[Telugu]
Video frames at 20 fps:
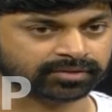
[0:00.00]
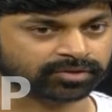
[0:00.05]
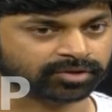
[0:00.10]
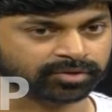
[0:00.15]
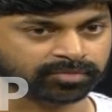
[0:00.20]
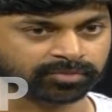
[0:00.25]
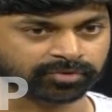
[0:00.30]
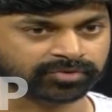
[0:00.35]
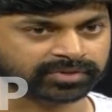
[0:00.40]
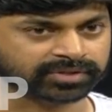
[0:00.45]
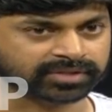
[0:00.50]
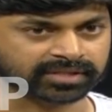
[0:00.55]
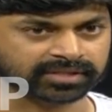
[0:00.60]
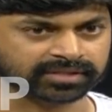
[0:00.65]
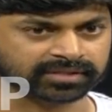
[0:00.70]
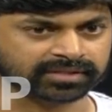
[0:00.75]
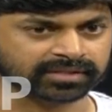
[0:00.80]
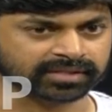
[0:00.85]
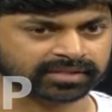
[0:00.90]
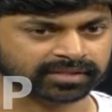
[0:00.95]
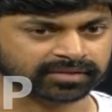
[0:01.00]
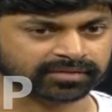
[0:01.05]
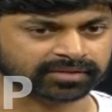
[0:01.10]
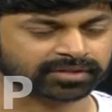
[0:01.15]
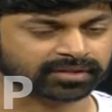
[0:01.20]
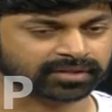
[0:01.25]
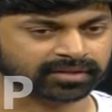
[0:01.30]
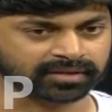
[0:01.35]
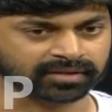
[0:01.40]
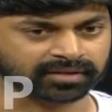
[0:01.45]
రెండు మూవీస్ చేశాను ఆ
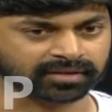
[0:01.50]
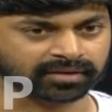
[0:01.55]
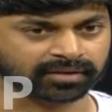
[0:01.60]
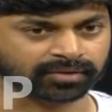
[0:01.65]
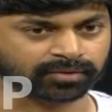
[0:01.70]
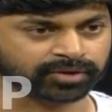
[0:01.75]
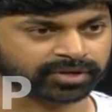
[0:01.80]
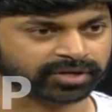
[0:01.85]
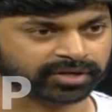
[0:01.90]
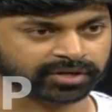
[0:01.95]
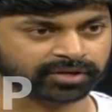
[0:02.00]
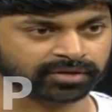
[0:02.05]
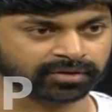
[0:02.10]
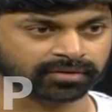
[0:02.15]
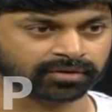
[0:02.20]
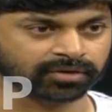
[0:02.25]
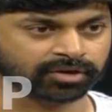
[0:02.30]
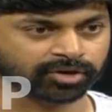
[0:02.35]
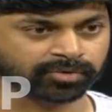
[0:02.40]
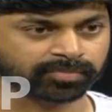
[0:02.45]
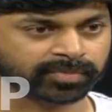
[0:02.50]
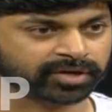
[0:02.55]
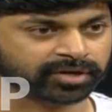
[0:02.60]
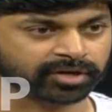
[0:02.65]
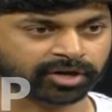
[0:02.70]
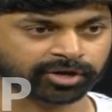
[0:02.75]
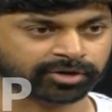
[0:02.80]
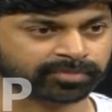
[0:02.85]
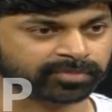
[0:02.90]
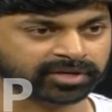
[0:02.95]
తర్వాత కొన్ని
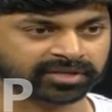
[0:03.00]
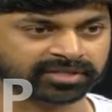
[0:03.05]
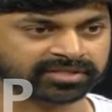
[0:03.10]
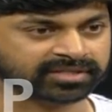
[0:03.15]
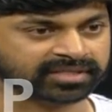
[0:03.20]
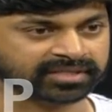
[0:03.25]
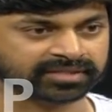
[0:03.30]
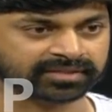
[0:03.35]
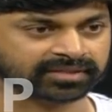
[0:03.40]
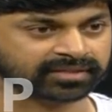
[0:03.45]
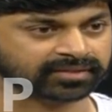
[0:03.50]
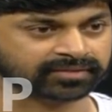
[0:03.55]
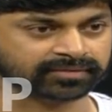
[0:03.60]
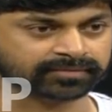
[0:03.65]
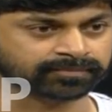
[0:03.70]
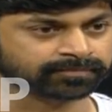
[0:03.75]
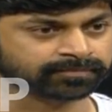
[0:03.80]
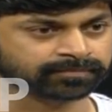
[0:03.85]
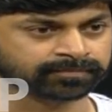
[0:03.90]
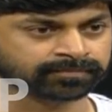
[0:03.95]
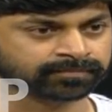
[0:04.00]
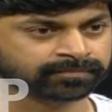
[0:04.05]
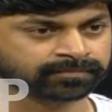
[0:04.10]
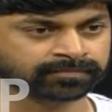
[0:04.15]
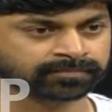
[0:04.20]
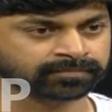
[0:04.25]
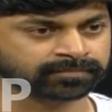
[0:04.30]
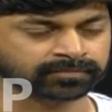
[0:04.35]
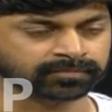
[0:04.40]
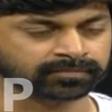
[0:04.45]
గవర్నమెంట్ డాక్యుమెంటరీస్ చేశాను
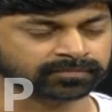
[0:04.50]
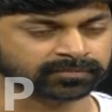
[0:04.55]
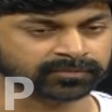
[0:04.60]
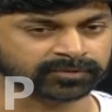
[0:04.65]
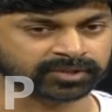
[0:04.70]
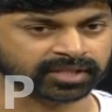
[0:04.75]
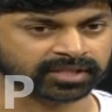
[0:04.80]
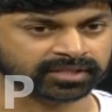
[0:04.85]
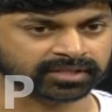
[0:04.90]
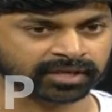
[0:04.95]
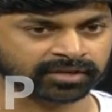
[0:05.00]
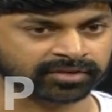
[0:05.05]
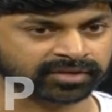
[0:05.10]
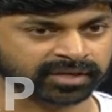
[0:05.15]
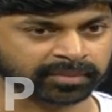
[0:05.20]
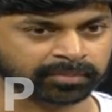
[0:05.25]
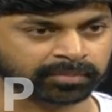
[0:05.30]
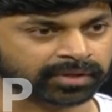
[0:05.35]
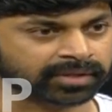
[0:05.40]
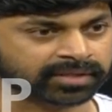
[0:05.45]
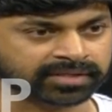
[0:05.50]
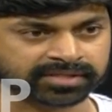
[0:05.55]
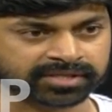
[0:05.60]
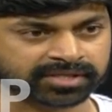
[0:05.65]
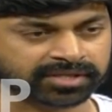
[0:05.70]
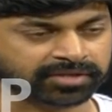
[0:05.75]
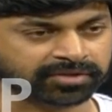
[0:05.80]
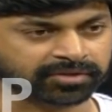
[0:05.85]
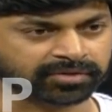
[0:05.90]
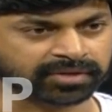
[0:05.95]
శ్రీశైలం టెంపుల్
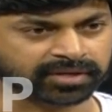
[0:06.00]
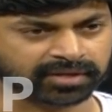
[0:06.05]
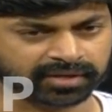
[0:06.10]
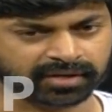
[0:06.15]
హిస్టరీ ఒకటి